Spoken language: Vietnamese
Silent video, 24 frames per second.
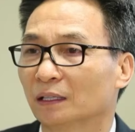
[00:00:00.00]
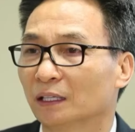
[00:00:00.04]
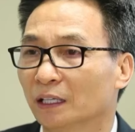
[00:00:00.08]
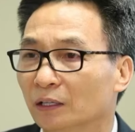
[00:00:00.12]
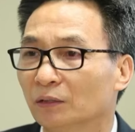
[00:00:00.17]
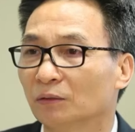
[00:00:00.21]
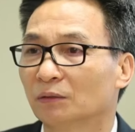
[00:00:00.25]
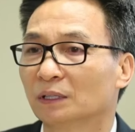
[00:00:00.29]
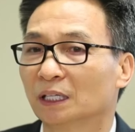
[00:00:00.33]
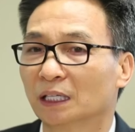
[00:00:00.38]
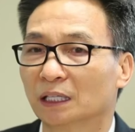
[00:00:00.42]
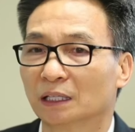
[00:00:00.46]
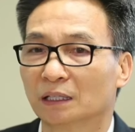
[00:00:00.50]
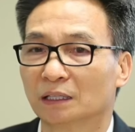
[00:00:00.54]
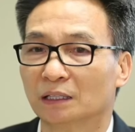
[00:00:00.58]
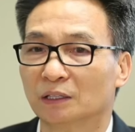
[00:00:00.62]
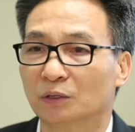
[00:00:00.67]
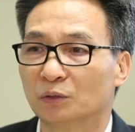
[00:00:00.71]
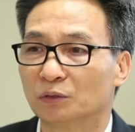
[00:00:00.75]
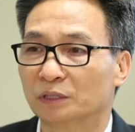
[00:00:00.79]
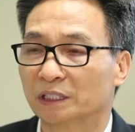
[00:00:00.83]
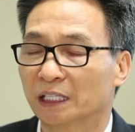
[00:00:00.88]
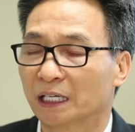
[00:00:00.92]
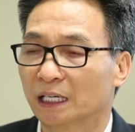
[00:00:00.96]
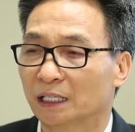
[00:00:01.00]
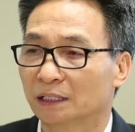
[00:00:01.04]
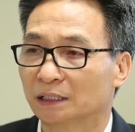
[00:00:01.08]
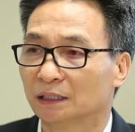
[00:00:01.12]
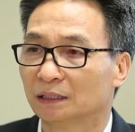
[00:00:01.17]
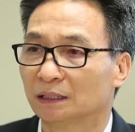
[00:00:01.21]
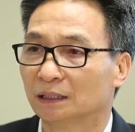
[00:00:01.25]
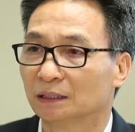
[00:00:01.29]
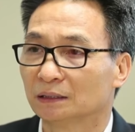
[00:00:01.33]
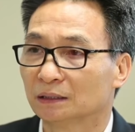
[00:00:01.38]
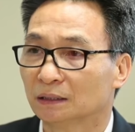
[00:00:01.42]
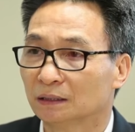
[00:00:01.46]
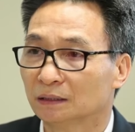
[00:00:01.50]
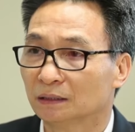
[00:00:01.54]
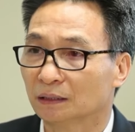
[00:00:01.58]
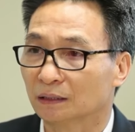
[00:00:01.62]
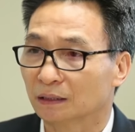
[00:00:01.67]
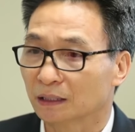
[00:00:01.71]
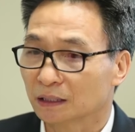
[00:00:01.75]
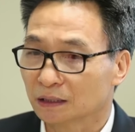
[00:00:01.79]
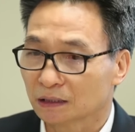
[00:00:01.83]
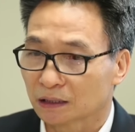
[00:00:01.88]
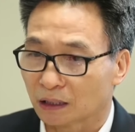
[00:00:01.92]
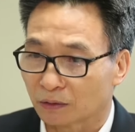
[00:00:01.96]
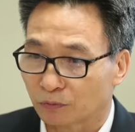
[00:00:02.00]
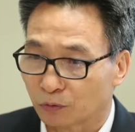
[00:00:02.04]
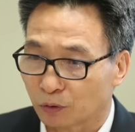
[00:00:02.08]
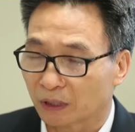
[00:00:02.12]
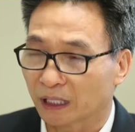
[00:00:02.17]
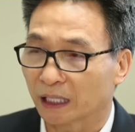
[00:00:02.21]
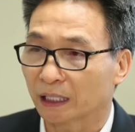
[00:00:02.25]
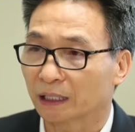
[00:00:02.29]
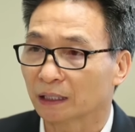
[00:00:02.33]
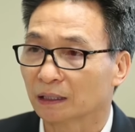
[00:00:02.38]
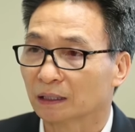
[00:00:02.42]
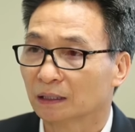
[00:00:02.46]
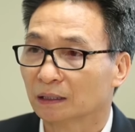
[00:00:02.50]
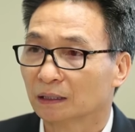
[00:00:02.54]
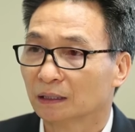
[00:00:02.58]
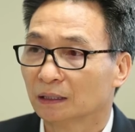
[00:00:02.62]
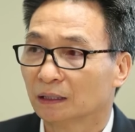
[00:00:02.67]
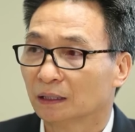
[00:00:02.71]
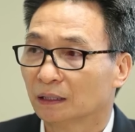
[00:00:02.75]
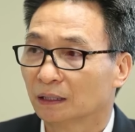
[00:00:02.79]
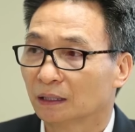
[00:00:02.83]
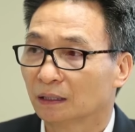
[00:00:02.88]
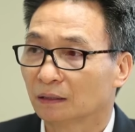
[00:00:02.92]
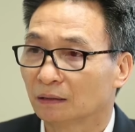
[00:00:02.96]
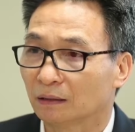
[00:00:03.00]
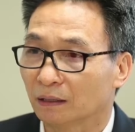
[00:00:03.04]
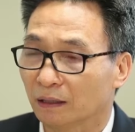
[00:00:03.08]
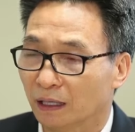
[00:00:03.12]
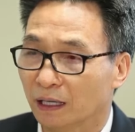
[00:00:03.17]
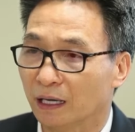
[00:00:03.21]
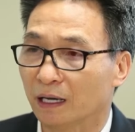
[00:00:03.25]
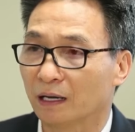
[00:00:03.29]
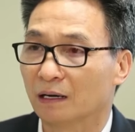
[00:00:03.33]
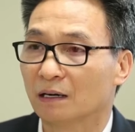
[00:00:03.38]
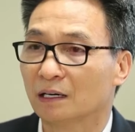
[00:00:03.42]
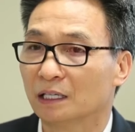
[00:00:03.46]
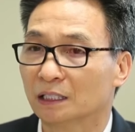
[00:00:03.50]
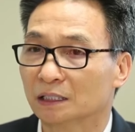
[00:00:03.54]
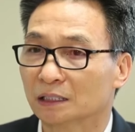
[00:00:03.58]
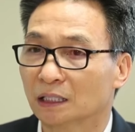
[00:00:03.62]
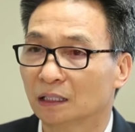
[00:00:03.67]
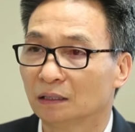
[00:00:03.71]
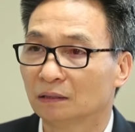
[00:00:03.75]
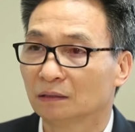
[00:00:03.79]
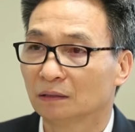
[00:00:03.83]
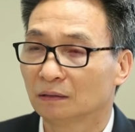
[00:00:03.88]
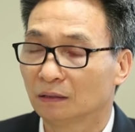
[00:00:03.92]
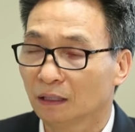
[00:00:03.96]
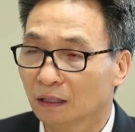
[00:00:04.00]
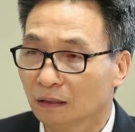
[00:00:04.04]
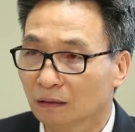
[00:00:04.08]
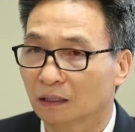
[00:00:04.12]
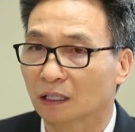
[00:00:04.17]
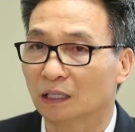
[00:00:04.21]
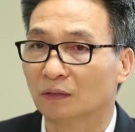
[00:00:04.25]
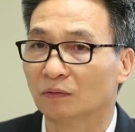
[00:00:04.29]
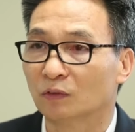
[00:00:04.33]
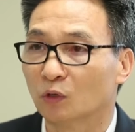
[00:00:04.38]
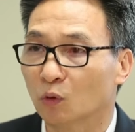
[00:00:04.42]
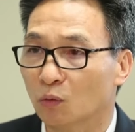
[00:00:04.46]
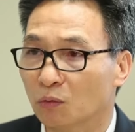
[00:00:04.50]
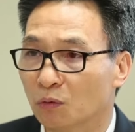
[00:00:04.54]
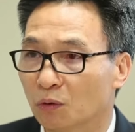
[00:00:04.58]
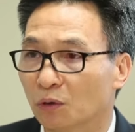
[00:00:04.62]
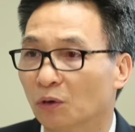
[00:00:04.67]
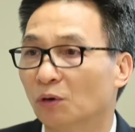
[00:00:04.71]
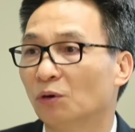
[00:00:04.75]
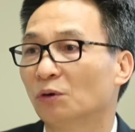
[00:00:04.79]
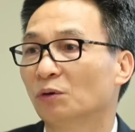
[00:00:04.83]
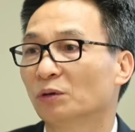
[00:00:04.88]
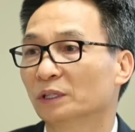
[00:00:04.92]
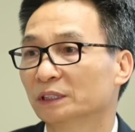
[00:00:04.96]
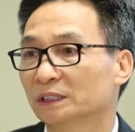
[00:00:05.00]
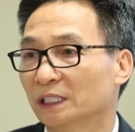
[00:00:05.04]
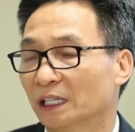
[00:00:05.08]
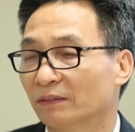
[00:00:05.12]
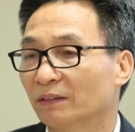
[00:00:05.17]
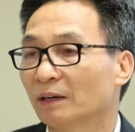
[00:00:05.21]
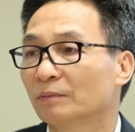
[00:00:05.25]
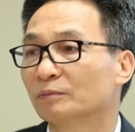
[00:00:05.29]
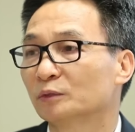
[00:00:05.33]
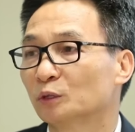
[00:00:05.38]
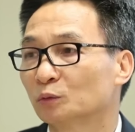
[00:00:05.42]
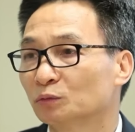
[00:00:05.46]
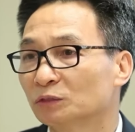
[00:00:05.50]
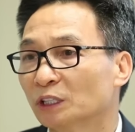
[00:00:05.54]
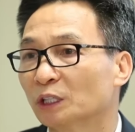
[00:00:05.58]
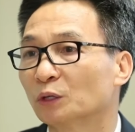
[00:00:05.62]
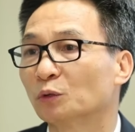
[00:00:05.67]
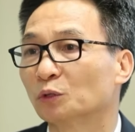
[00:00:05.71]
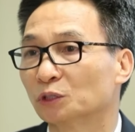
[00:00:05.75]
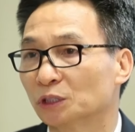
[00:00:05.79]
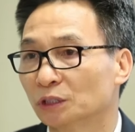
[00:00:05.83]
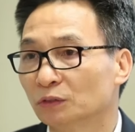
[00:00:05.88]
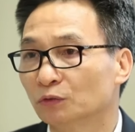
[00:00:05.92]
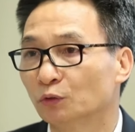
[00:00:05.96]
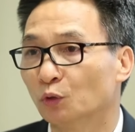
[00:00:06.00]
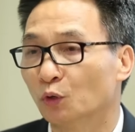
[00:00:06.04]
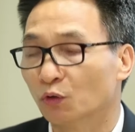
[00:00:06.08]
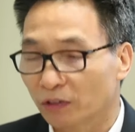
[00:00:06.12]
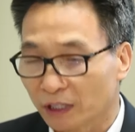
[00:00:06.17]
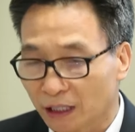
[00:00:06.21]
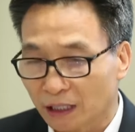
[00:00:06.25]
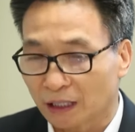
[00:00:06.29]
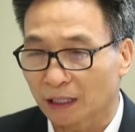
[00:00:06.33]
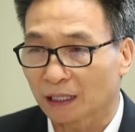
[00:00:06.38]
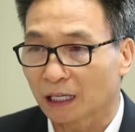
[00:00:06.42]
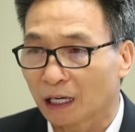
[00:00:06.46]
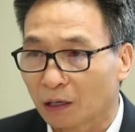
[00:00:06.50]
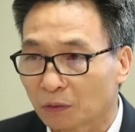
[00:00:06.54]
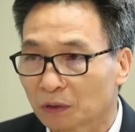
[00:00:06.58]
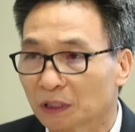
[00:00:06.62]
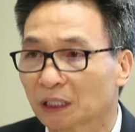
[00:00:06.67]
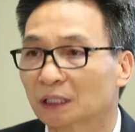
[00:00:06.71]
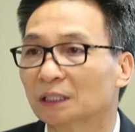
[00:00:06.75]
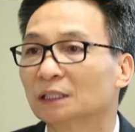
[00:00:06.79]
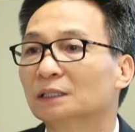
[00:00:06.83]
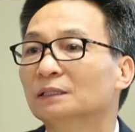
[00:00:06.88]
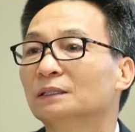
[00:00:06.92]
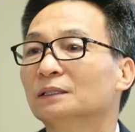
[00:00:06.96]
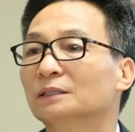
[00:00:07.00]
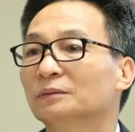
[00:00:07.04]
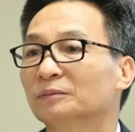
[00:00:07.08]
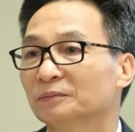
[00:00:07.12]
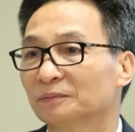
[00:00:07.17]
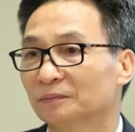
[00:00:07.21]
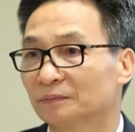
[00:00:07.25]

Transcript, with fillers: Theo các cái điều tra trên thế giới thì đến giờ phút này, cái tỷ lệ người dân tin tưởng và ủng hộ cái giải pháp chống dịch của chính phủ vẫn là cao nhất thế giới.